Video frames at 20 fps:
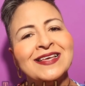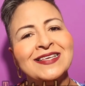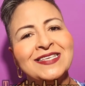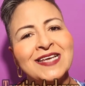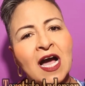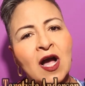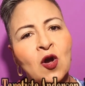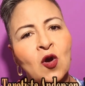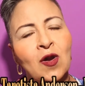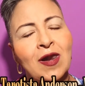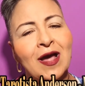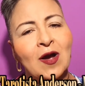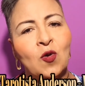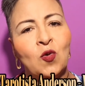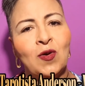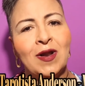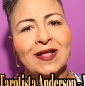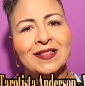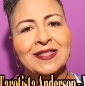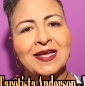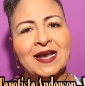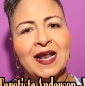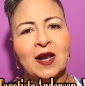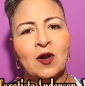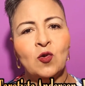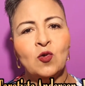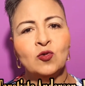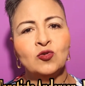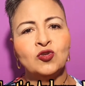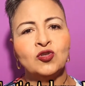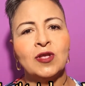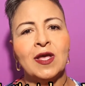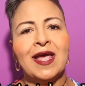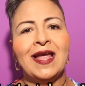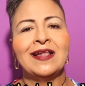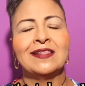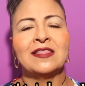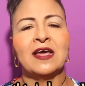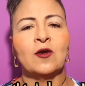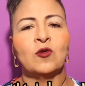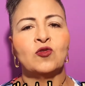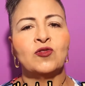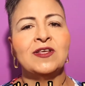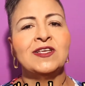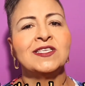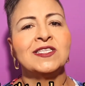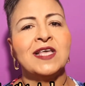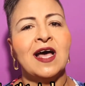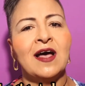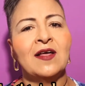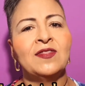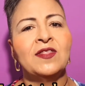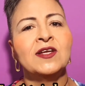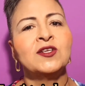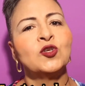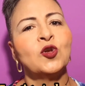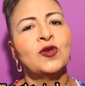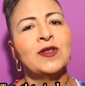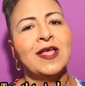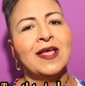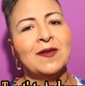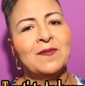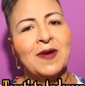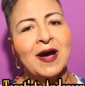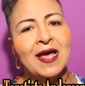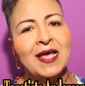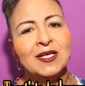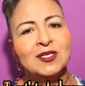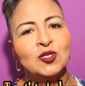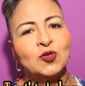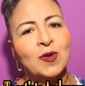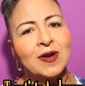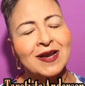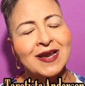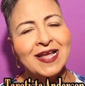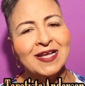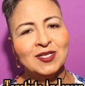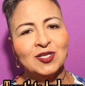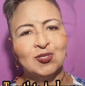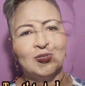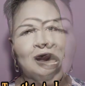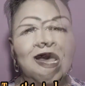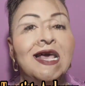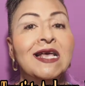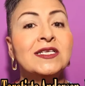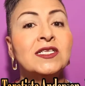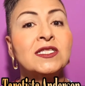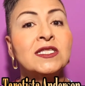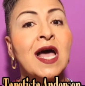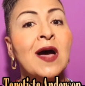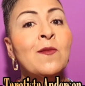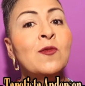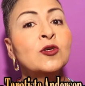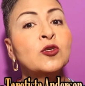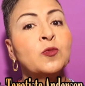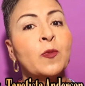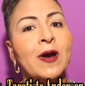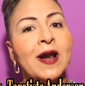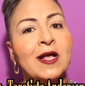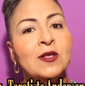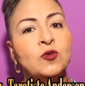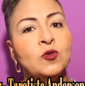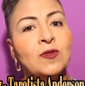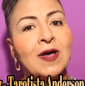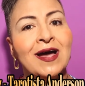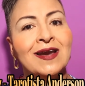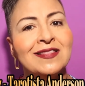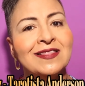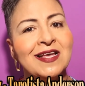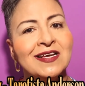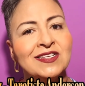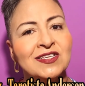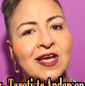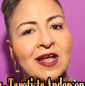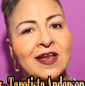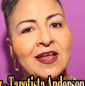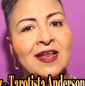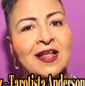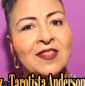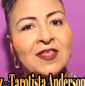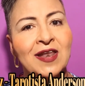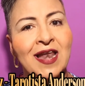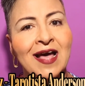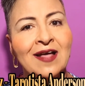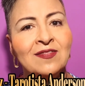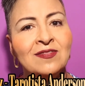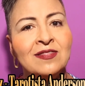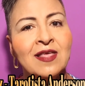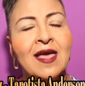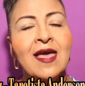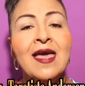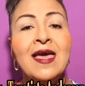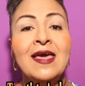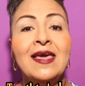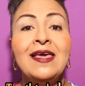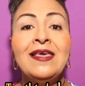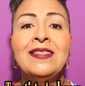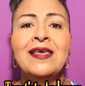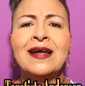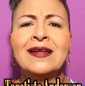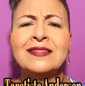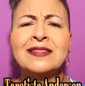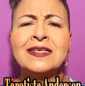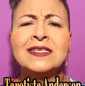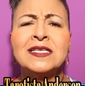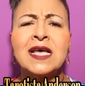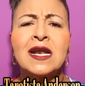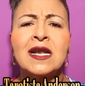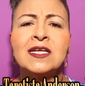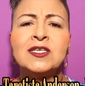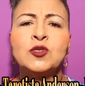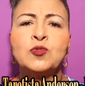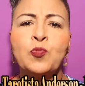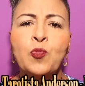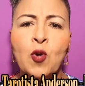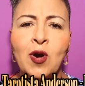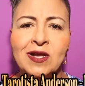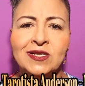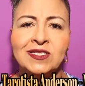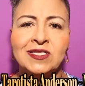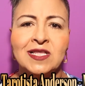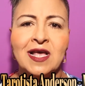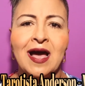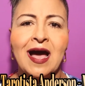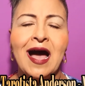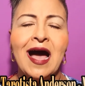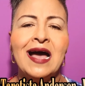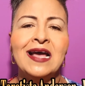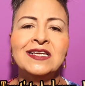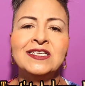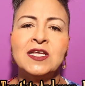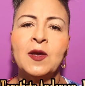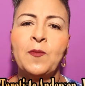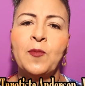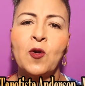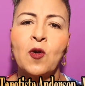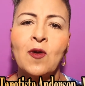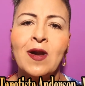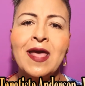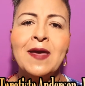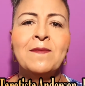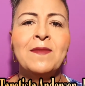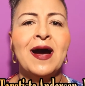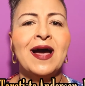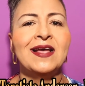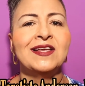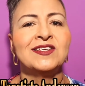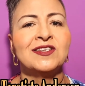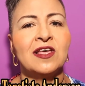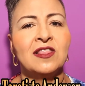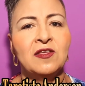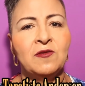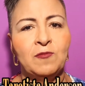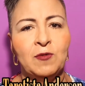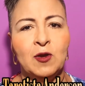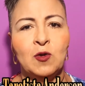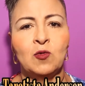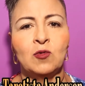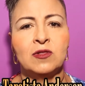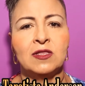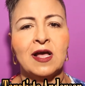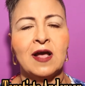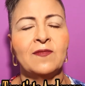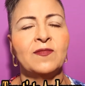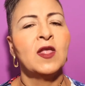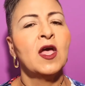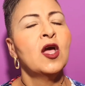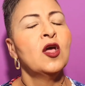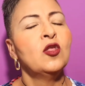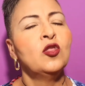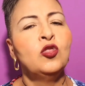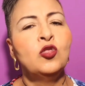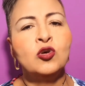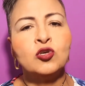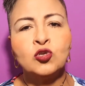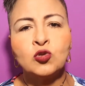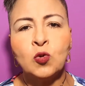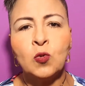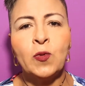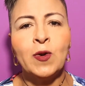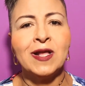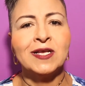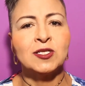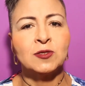ya con la curandera Luz, el tarotista Anderson y el maestro Ernesto. Estamos para ayudarte a salir adelante y darte esa respuesta a ese problema, a esa dificultad. No sufras